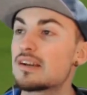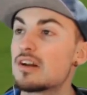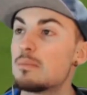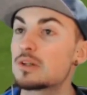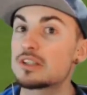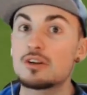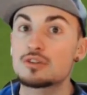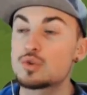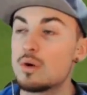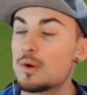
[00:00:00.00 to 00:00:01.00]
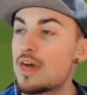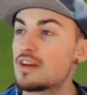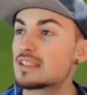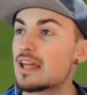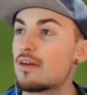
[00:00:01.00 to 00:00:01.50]
creo que el portero no estuvo muy
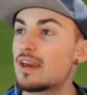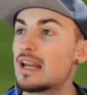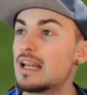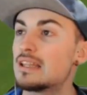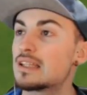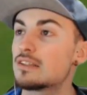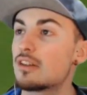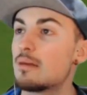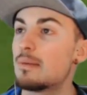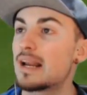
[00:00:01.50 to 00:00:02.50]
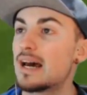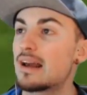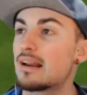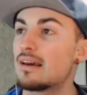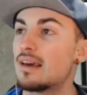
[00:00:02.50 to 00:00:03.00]
acertado ahí en el intento de
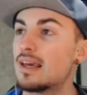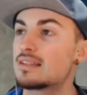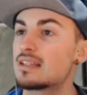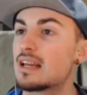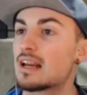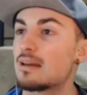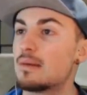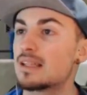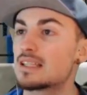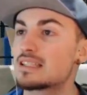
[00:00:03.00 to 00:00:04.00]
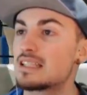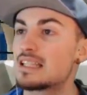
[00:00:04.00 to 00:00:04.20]
parar ese remate, ese